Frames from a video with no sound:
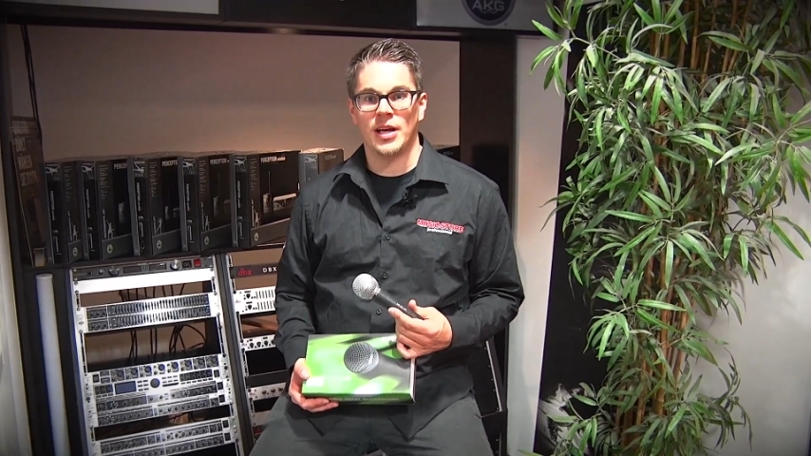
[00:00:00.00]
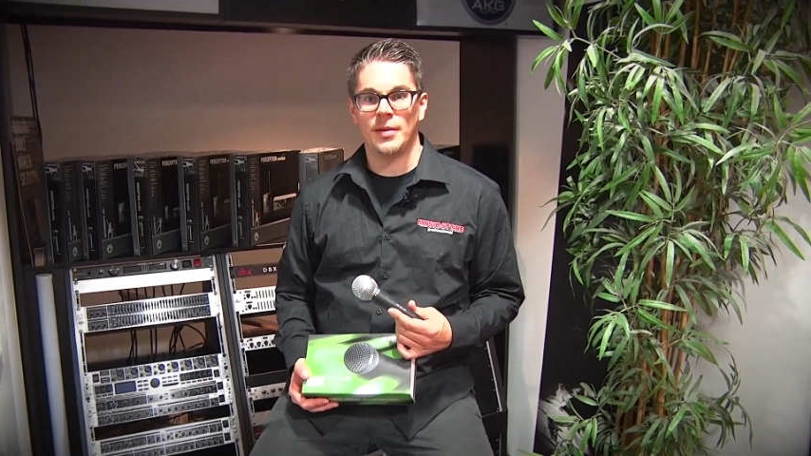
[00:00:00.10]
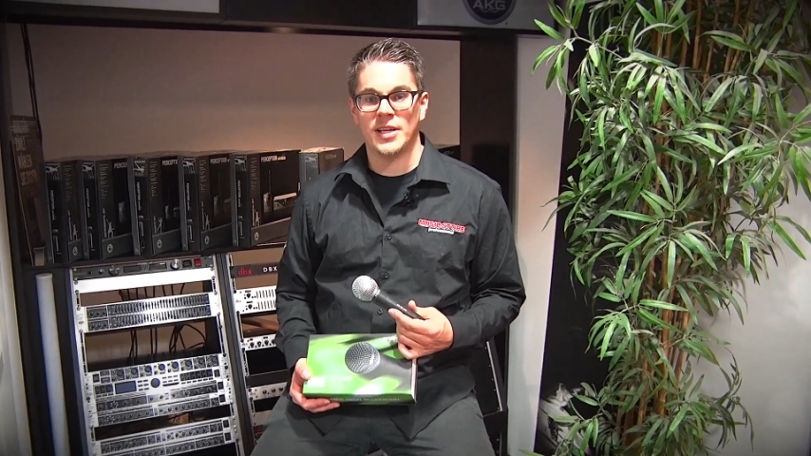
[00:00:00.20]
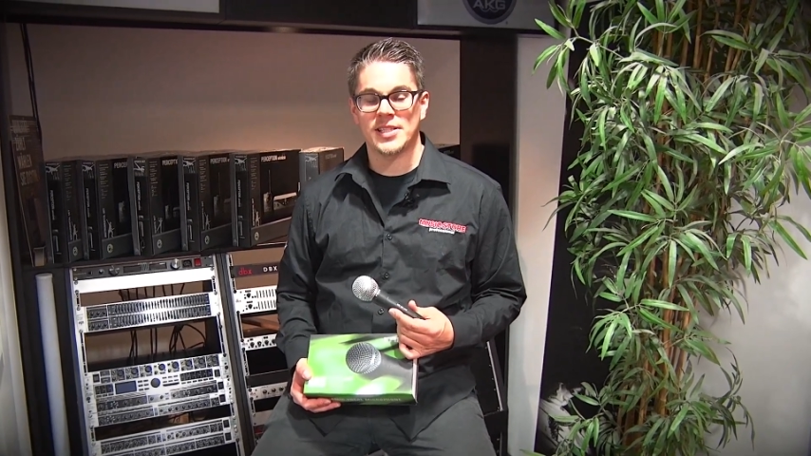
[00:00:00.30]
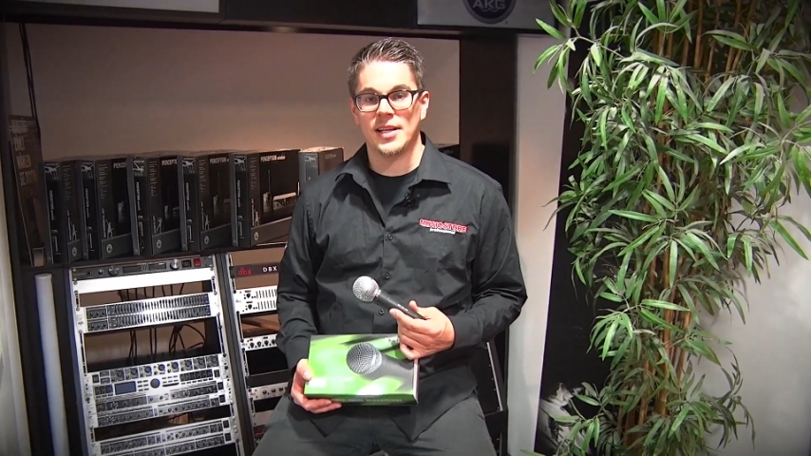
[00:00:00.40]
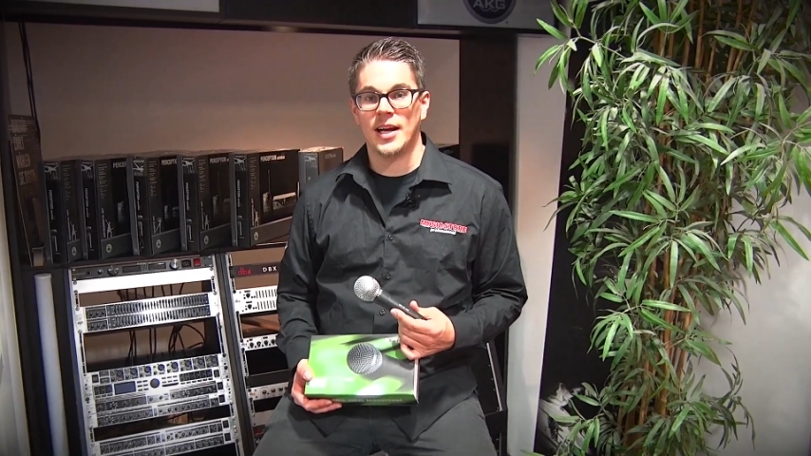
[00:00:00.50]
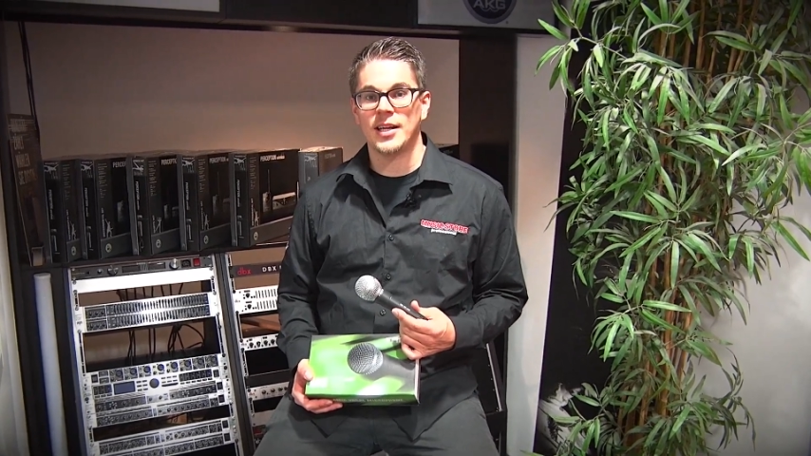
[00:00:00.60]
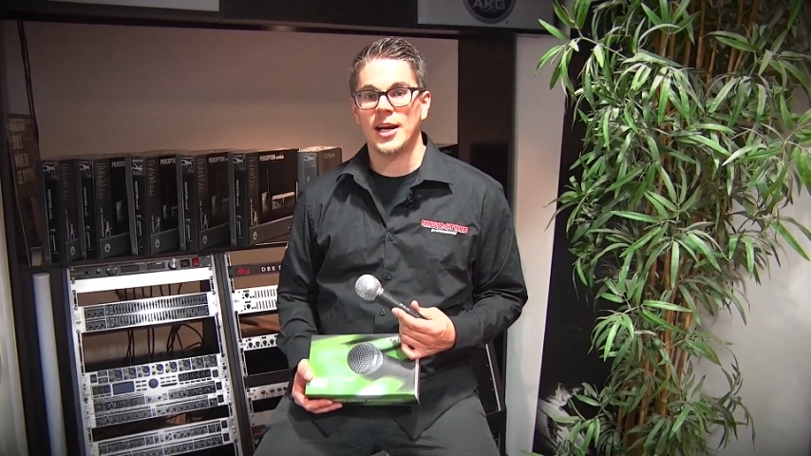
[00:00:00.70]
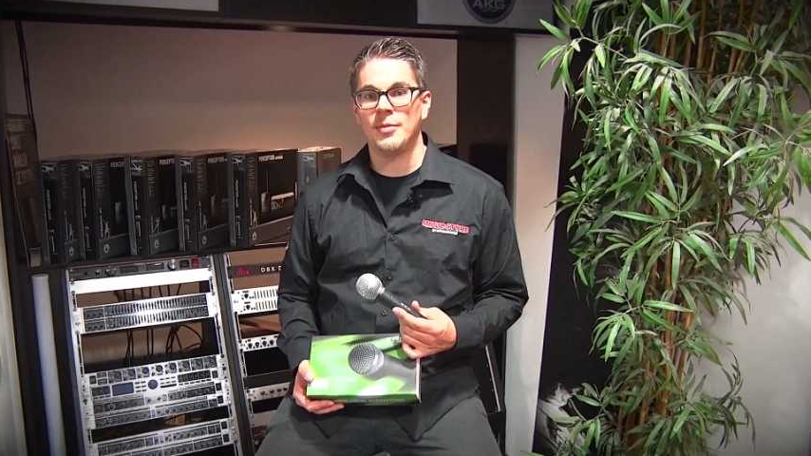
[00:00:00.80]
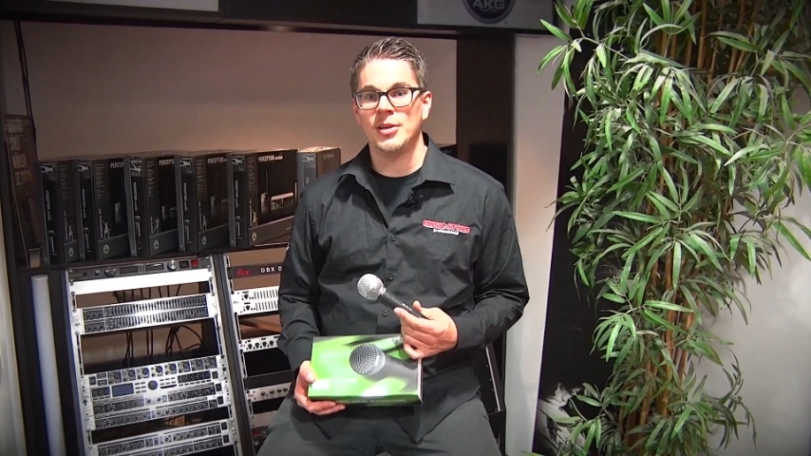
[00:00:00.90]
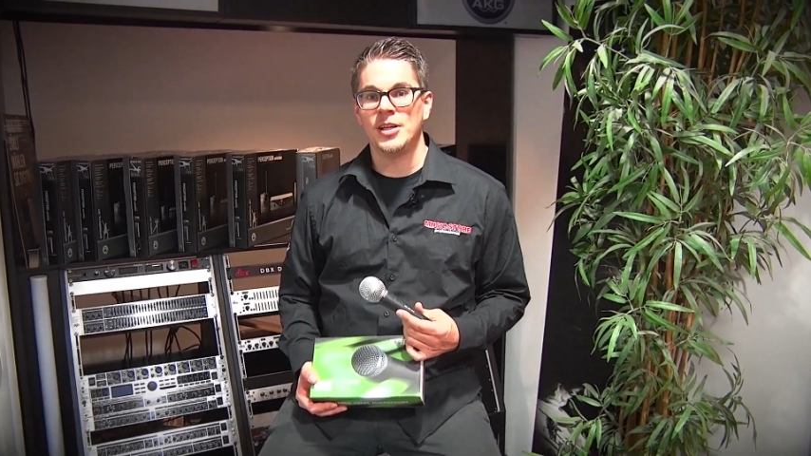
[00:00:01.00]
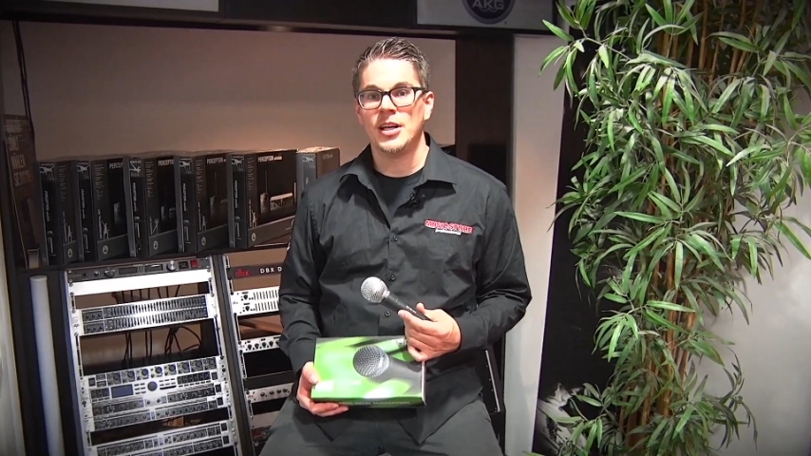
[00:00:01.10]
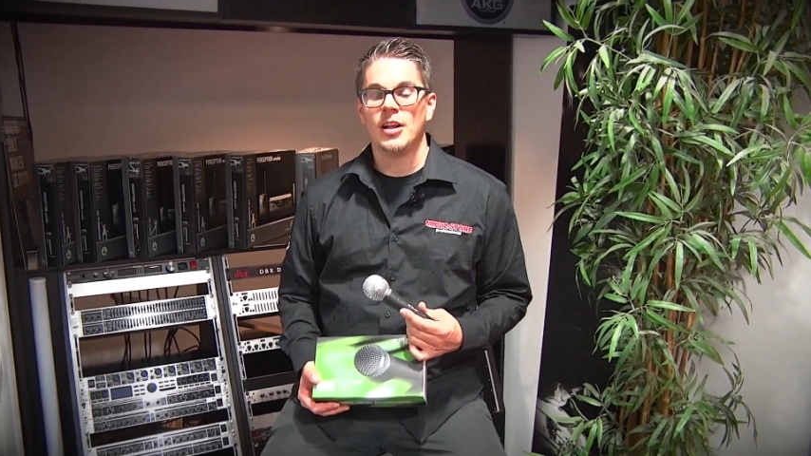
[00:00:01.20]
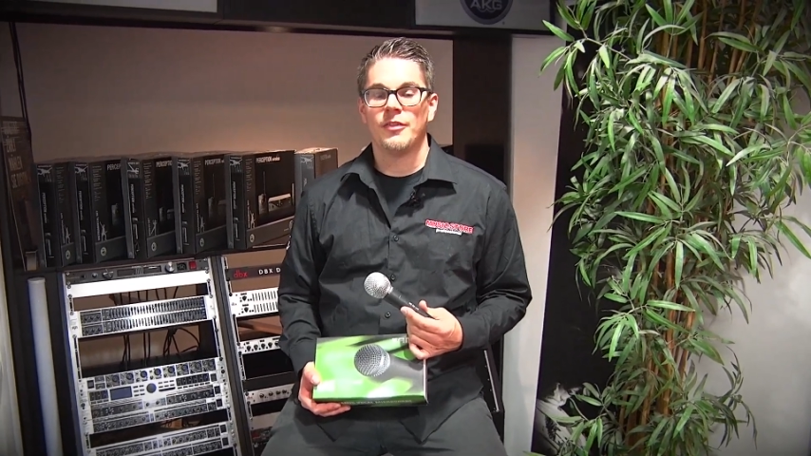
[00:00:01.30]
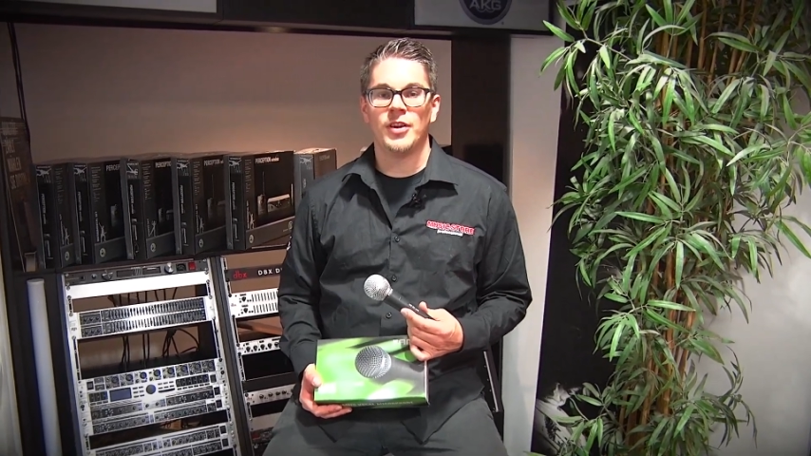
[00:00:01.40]
einem XLR-Kabel,
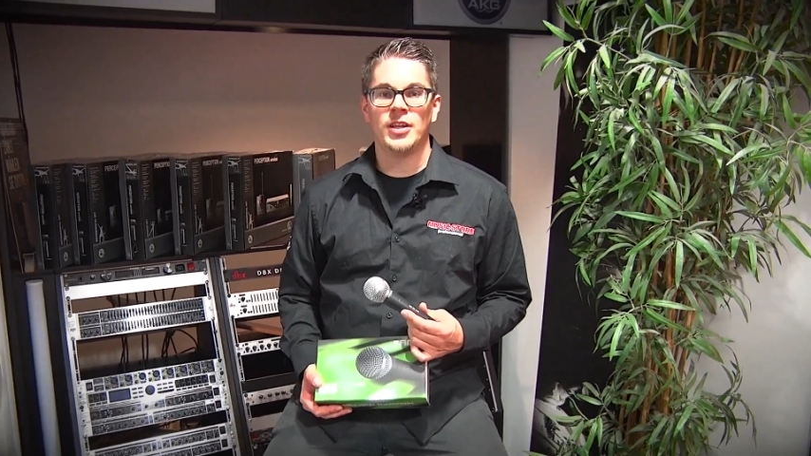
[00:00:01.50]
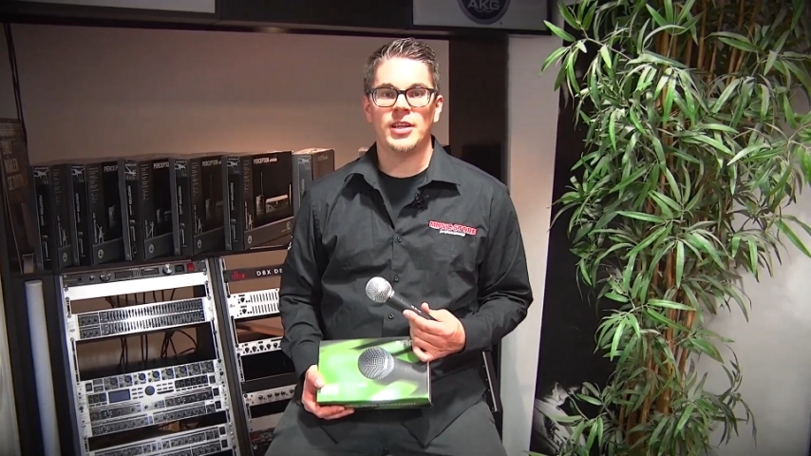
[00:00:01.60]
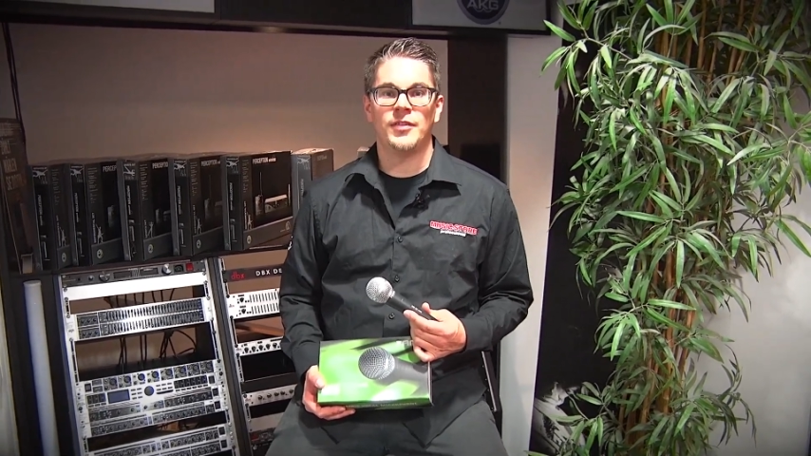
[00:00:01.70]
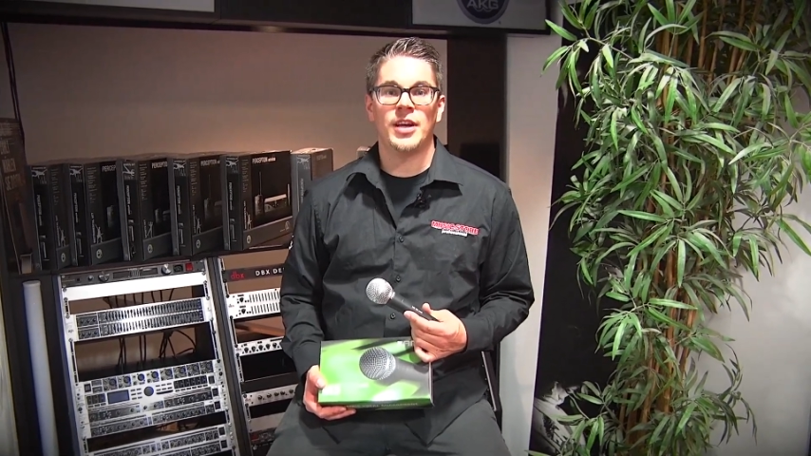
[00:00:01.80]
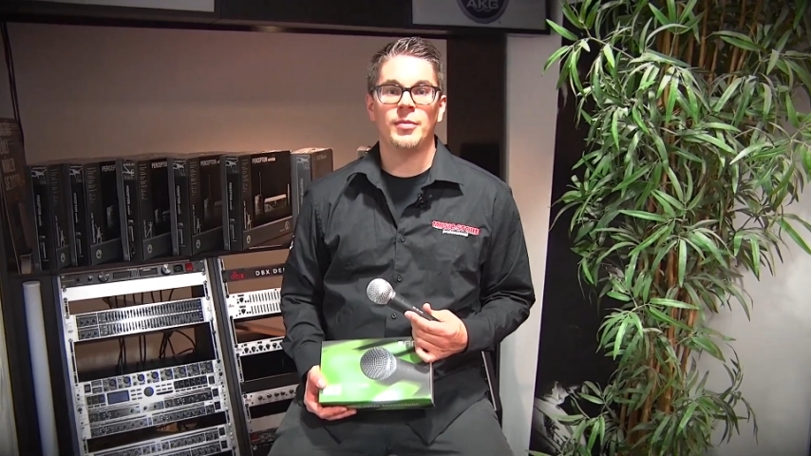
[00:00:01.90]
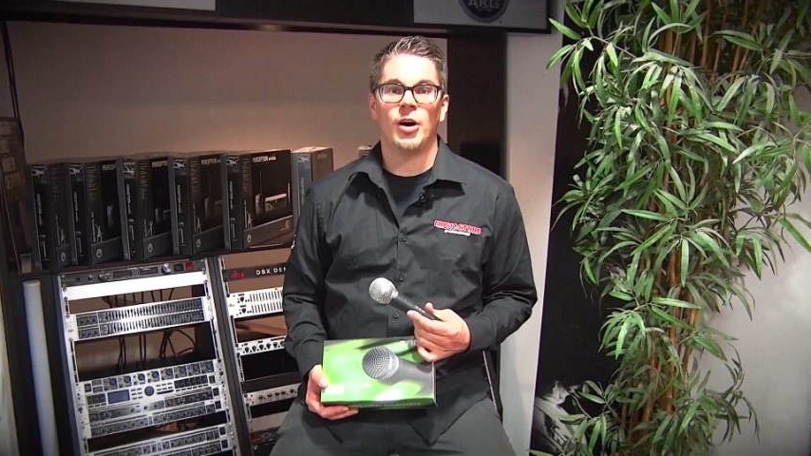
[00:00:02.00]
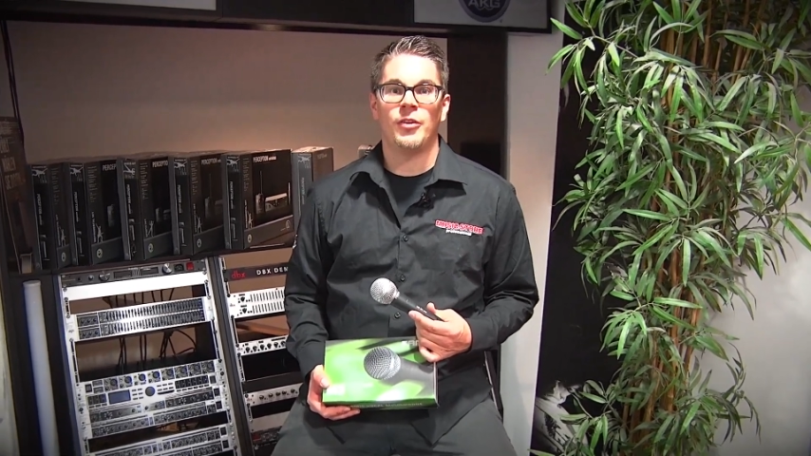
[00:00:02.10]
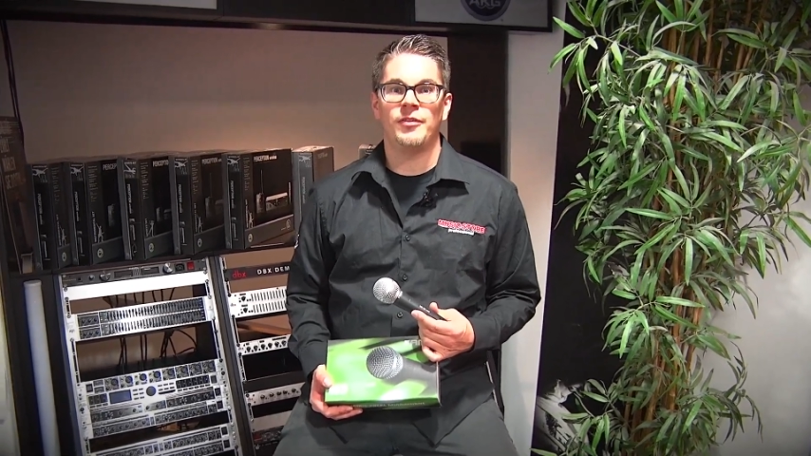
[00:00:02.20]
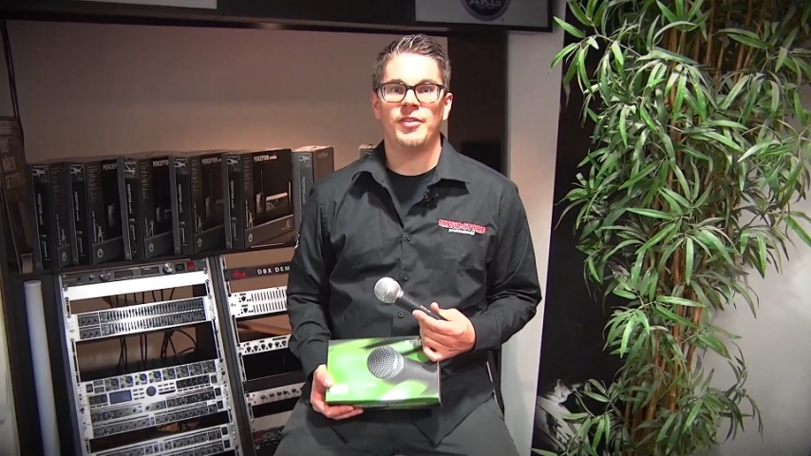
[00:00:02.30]
findet ihr wie immer auf